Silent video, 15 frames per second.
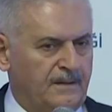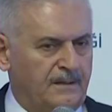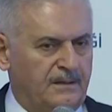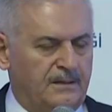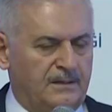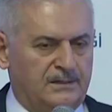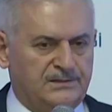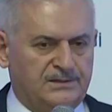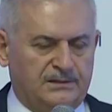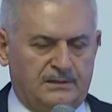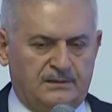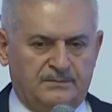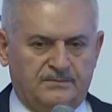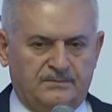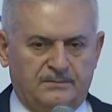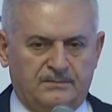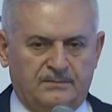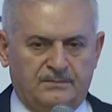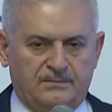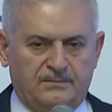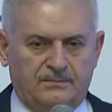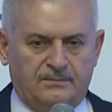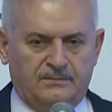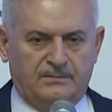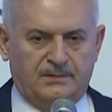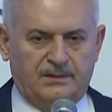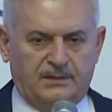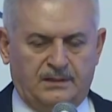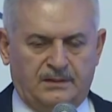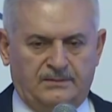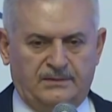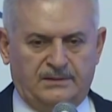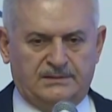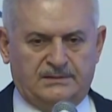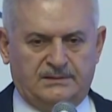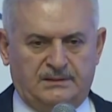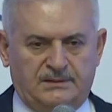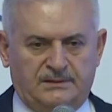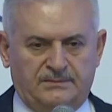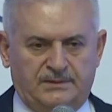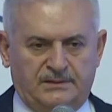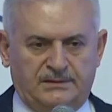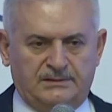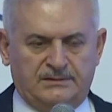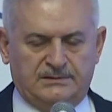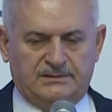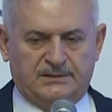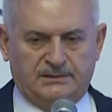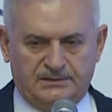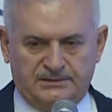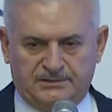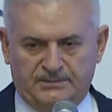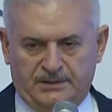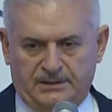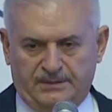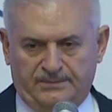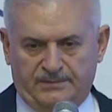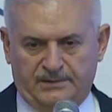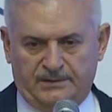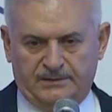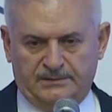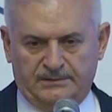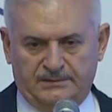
Anayasa Mahkemesi ile bir çalışma yaptık